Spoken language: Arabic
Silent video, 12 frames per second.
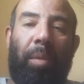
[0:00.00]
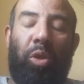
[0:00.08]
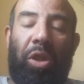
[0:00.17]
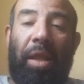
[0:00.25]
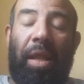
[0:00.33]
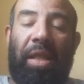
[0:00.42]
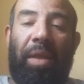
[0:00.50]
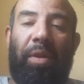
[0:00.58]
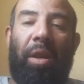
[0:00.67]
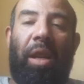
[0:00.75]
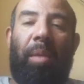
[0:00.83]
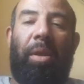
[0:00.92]
مشكلات الاساسيه
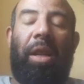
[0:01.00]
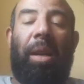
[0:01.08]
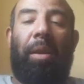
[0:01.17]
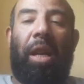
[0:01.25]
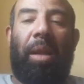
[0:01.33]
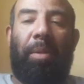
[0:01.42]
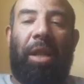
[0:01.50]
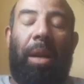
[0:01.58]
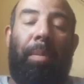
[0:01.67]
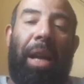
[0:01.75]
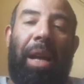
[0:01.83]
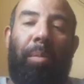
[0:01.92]
في النقله برضه احنا النهارده
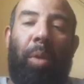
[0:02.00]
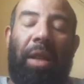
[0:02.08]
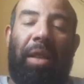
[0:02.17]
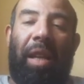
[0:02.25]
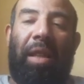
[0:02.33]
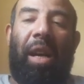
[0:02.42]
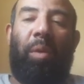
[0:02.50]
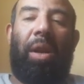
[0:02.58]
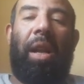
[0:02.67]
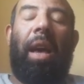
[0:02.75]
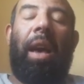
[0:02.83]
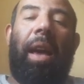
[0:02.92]
بنتكلم على معدل
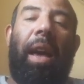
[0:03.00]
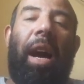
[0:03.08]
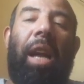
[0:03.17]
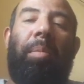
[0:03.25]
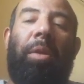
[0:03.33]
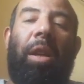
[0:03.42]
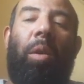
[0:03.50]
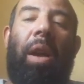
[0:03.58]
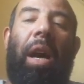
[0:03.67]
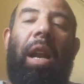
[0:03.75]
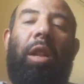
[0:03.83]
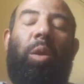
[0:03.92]
التحويل يعني
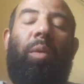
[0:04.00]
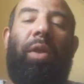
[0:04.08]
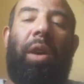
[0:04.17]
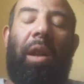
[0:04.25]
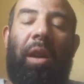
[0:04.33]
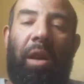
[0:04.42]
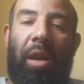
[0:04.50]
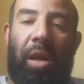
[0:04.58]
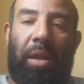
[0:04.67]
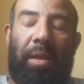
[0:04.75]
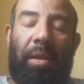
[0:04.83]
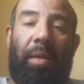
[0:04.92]
بندور على
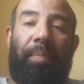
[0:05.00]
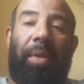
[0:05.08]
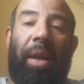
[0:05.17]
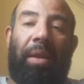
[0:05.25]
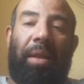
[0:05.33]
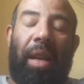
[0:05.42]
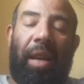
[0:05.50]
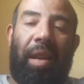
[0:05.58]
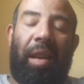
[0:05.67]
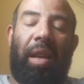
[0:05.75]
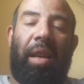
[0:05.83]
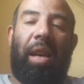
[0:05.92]
الطفيليات
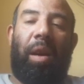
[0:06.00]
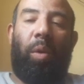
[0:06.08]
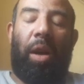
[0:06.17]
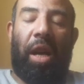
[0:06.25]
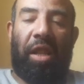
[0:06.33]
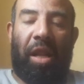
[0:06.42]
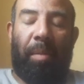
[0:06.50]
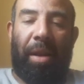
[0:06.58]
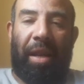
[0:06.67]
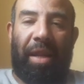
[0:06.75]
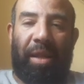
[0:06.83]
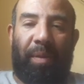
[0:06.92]
الداخليه واللي هي
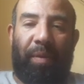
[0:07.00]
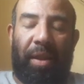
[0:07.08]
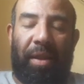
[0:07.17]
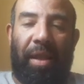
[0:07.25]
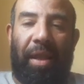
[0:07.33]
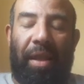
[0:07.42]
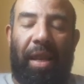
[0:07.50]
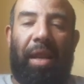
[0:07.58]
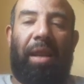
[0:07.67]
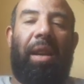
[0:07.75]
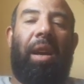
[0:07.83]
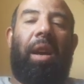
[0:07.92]
تتمركز في
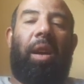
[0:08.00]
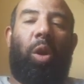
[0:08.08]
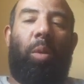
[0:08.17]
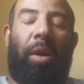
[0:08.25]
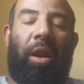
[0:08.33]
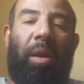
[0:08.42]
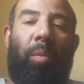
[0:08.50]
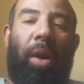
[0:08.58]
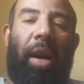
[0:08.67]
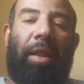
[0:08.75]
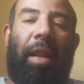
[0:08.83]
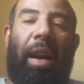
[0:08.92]
الديدان يبقى رقم
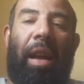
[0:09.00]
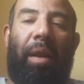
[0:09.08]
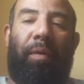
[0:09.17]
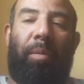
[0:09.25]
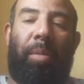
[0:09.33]
واحد العلف